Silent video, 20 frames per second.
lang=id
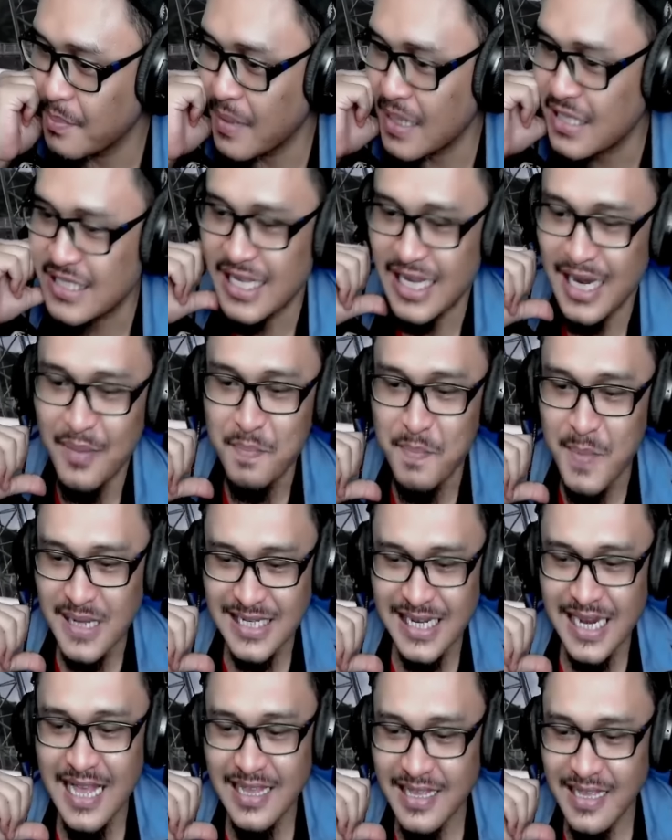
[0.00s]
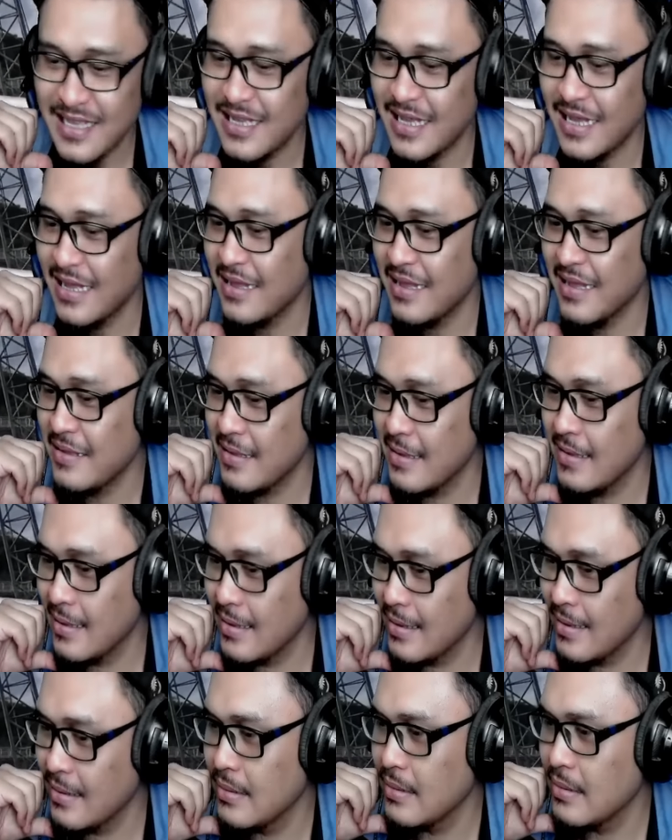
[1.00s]
Masih lemas lagi nggak?
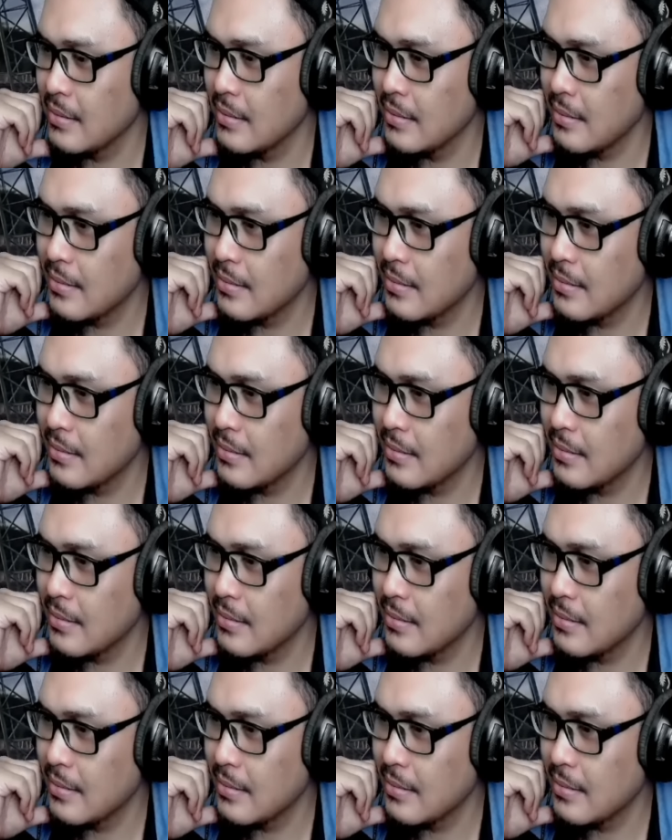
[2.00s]
Berat.